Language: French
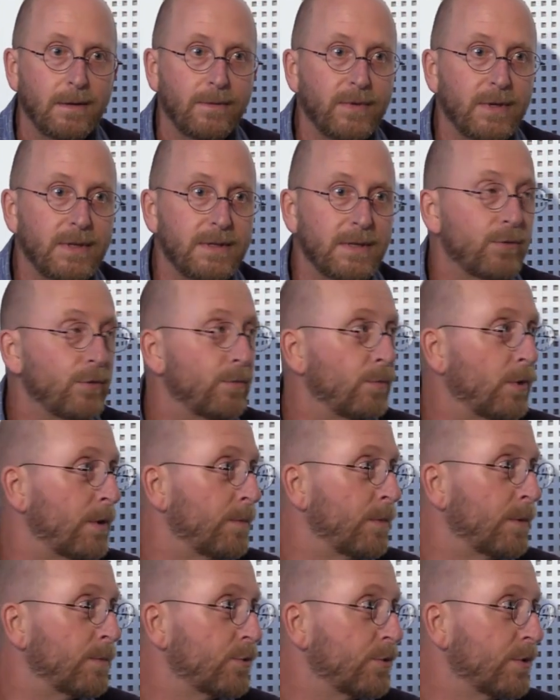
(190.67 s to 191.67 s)
exactement la
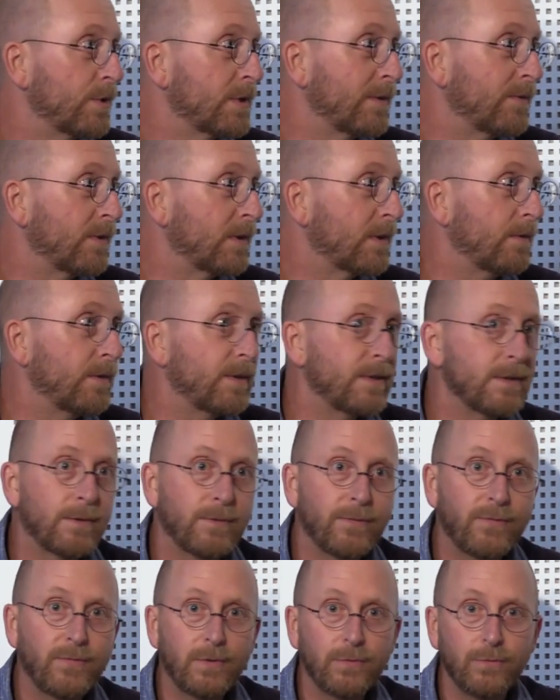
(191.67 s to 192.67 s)
même chose avec les
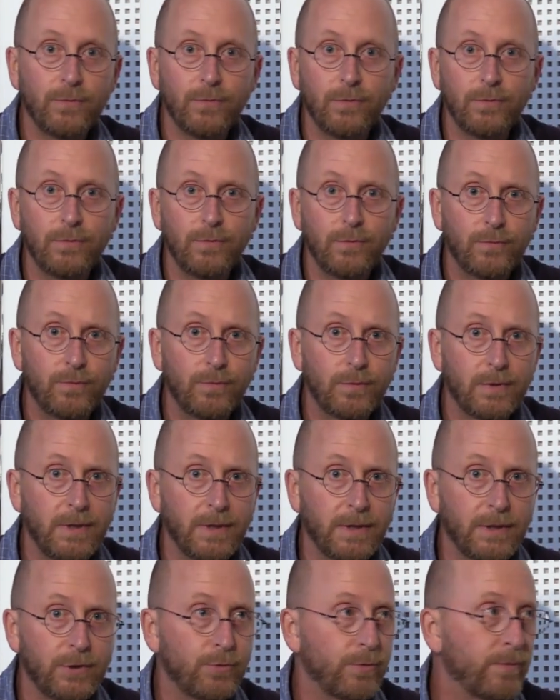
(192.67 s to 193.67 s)
enfants de, toutes
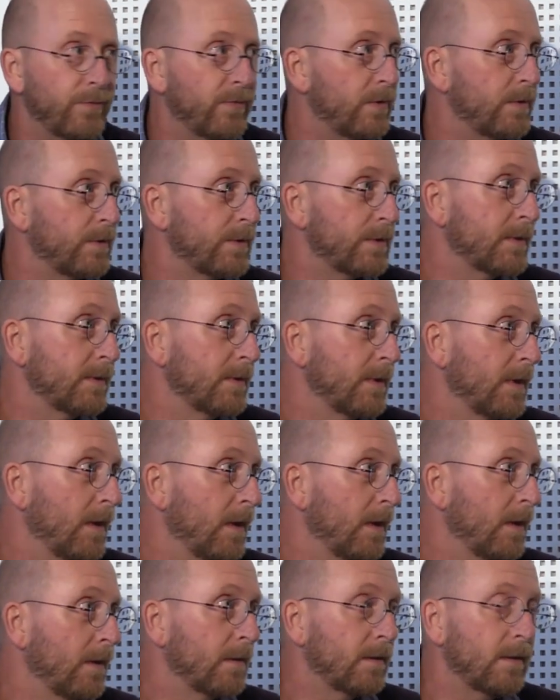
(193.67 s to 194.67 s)
les régions de France
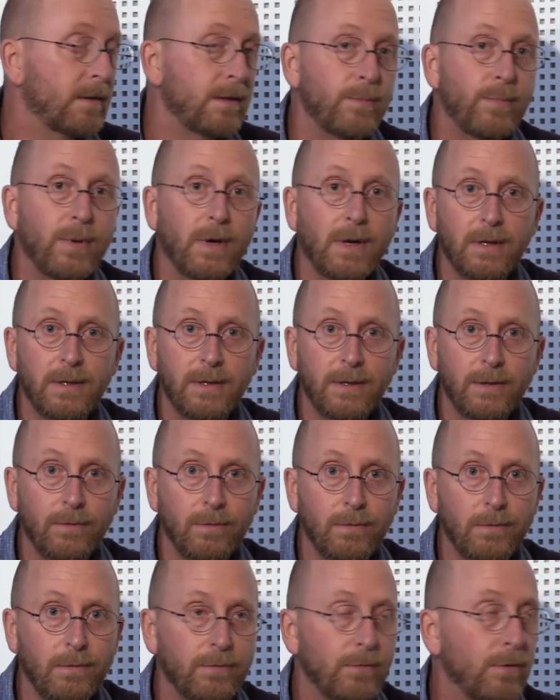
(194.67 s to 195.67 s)
qui parlaient
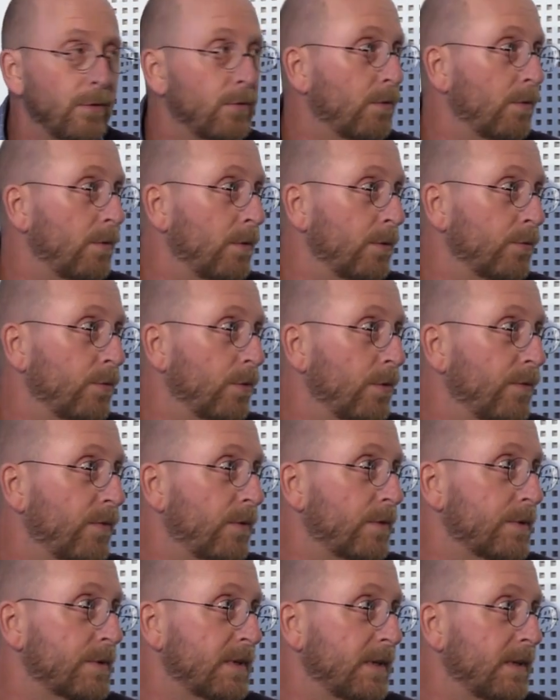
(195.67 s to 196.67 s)
euh, d'autres langues que le
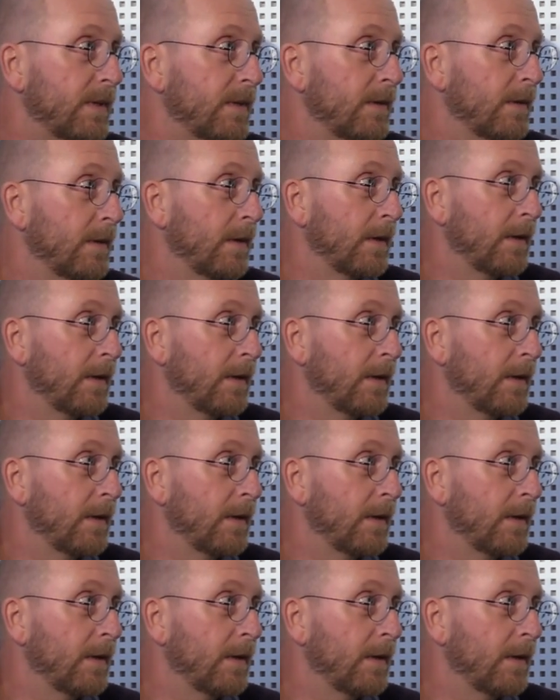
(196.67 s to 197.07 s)
français.